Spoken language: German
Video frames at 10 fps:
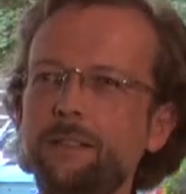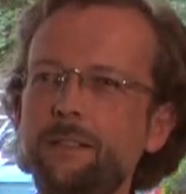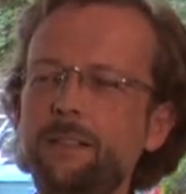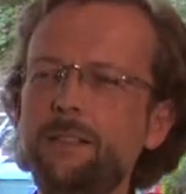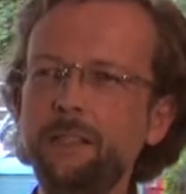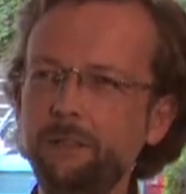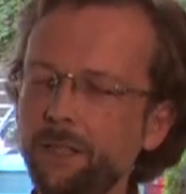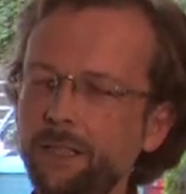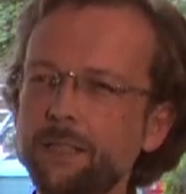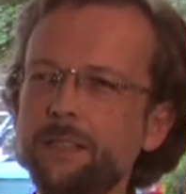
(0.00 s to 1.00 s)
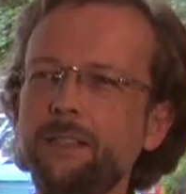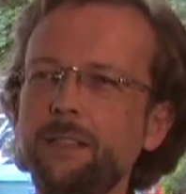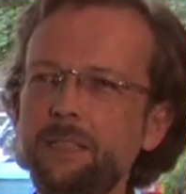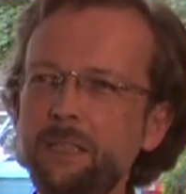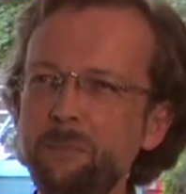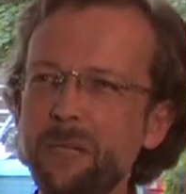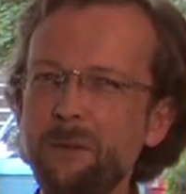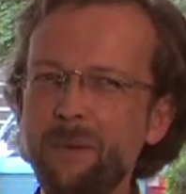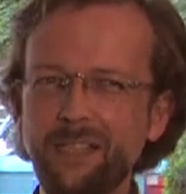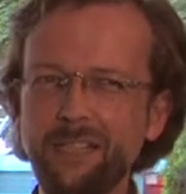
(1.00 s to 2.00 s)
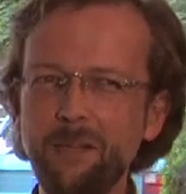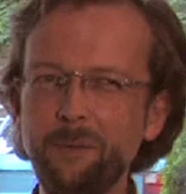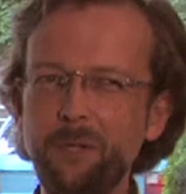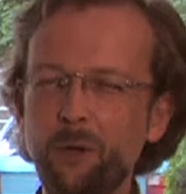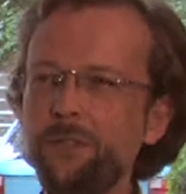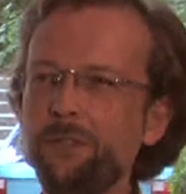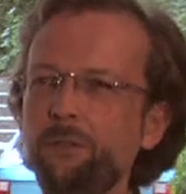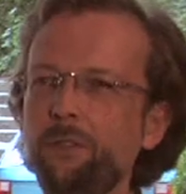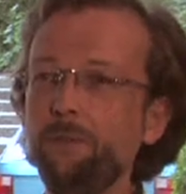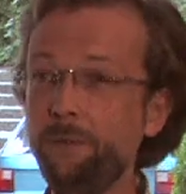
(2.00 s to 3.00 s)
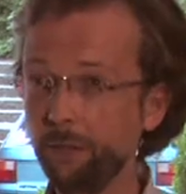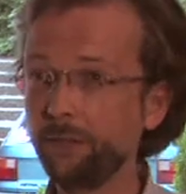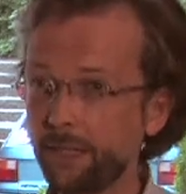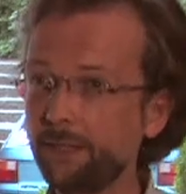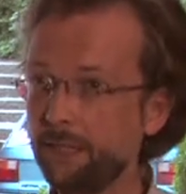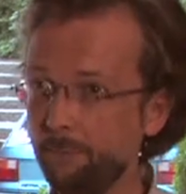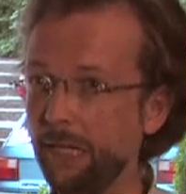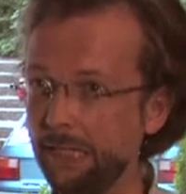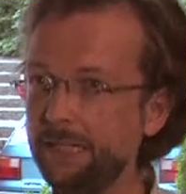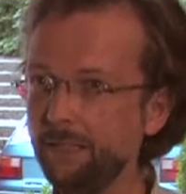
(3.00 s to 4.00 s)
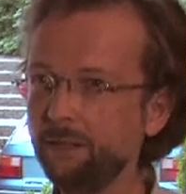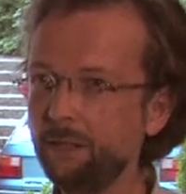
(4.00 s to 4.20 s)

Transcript: Sie sind, wenn ich das richtig mir gemerkt habe, 1934 in Berlin